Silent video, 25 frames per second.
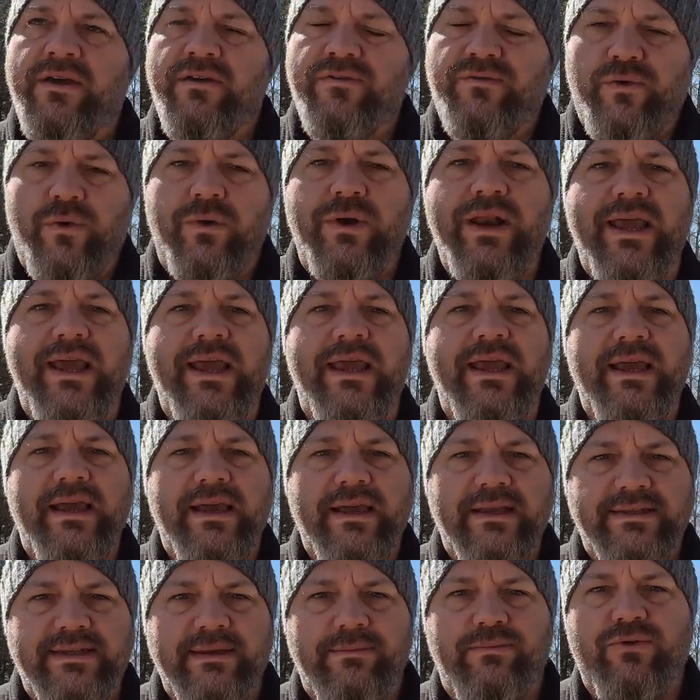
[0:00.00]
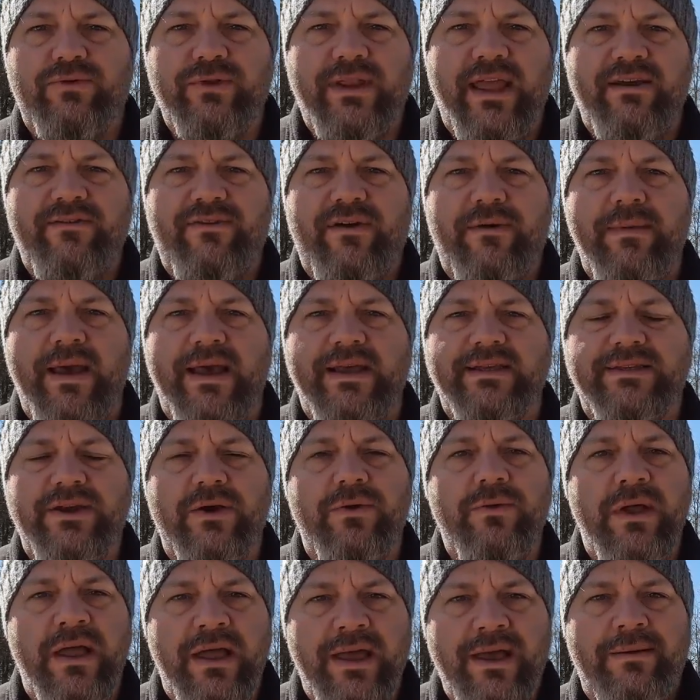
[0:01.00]
Il faut lire, c'est beaucoup
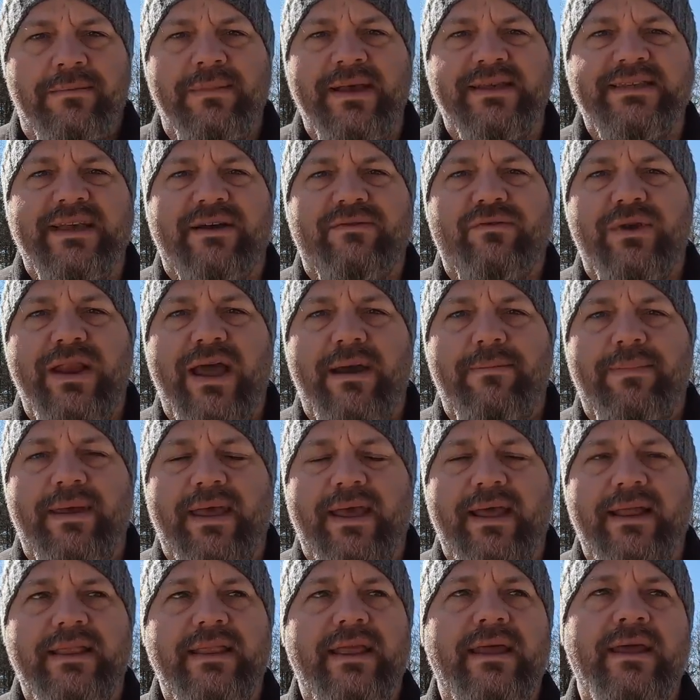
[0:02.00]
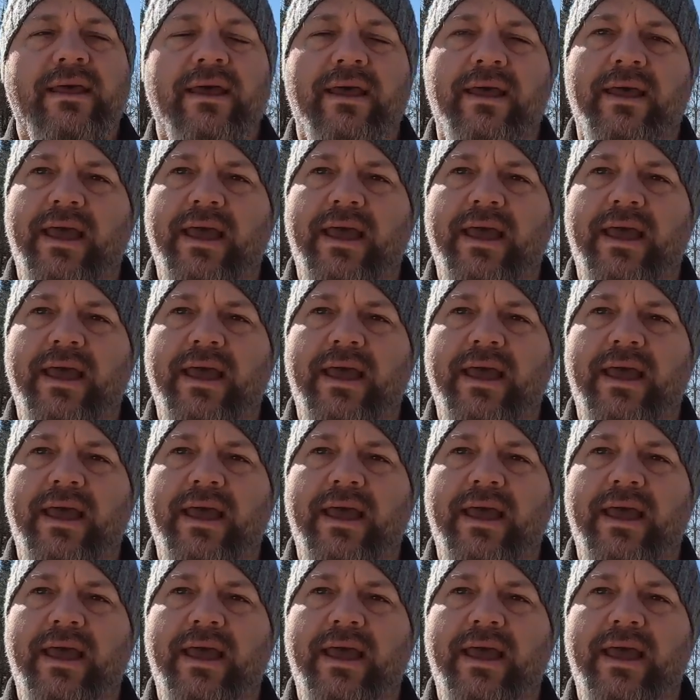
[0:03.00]
d'informations, mais ça vaut la peine.